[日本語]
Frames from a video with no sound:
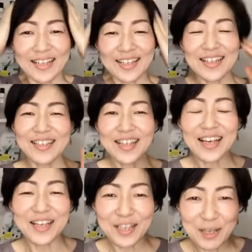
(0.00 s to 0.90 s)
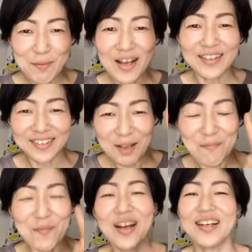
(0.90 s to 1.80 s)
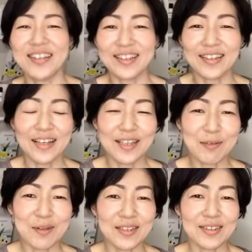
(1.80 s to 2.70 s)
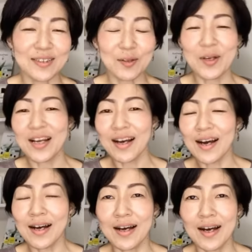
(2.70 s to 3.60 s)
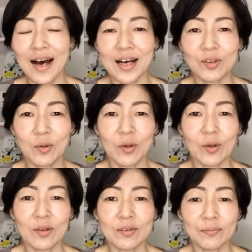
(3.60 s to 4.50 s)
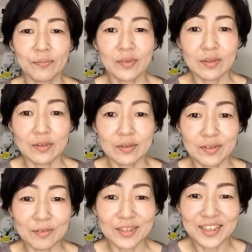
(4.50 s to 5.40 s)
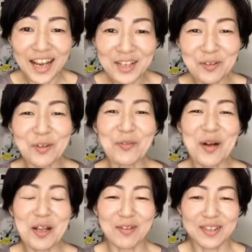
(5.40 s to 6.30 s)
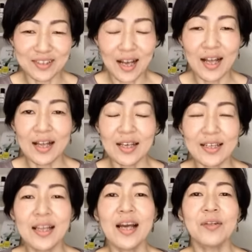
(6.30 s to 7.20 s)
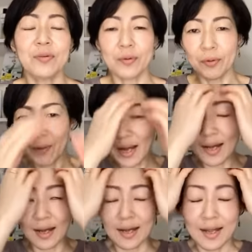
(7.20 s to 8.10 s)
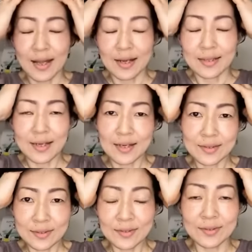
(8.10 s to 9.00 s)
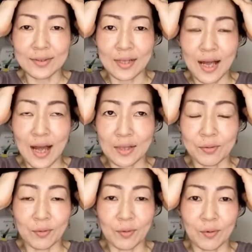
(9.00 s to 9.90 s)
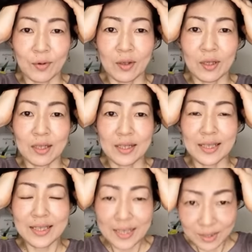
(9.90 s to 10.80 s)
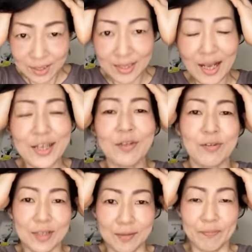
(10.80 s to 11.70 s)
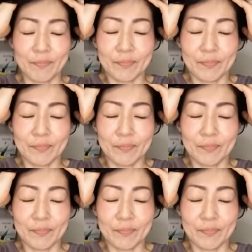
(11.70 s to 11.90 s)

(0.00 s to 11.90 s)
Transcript: で次2番3番やっていきますこれがあの痛いところもありますか痛いところは必ずあの痛すぎないように